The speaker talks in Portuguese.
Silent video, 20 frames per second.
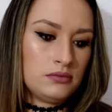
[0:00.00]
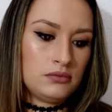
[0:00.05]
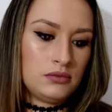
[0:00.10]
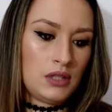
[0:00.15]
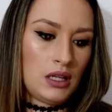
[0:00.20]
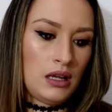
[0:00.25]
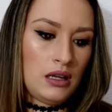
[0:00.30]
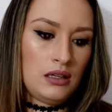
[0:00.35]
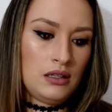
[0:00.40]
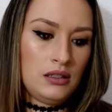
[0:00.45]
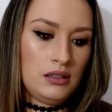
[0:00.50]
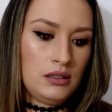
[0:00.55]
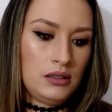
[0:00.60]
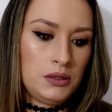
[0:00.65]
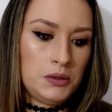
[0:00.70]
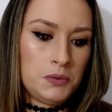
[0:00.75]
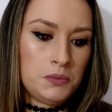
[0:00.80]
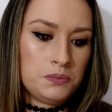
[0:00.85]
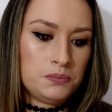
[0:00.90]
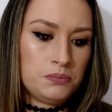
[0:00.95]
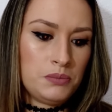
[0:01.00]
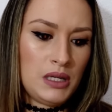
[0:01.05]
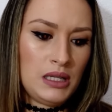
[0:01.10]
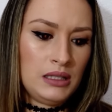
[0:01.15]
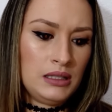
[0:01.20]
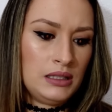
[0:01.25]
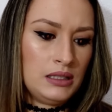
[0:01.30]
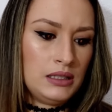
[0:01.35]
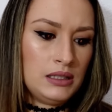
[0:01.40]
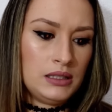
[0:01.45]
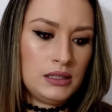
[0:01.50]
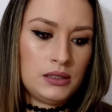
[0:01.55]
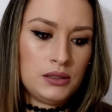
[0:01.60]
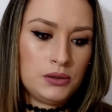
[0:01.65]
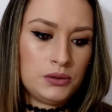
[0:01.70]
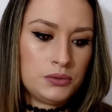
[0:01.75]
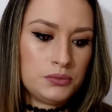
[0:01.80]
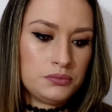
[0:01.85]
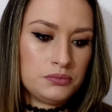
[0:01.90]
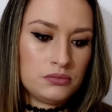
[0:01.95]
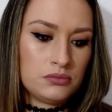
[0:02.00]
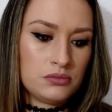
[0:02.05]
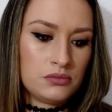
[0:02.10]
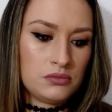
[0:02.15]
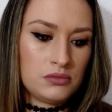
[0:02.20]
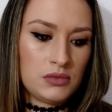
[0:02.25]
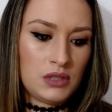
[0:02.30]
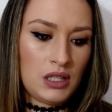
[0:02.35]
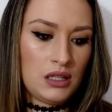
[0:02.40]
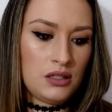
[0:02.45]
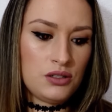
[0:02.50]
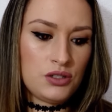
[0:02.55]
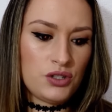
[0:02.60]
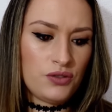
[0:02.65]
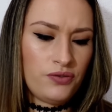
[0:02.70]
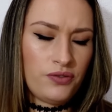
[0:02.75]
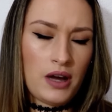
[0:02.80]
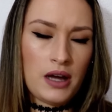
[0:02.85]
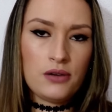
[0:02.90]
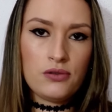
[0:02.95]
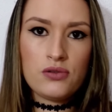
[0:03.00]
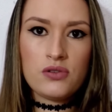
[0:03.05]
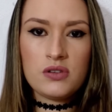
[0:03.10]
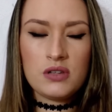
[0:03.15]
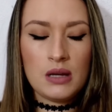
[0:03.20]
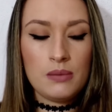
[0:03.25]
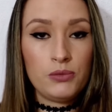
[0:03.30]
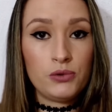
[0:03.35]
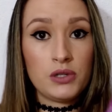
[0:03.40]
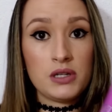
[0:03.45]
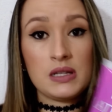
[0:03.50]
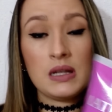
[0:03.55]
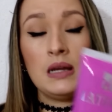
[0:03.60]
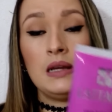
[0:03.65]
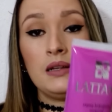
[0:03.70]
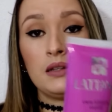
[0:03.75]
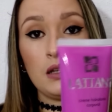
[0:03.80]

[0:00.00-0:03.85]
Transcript: tem melão, tem de vários sabores.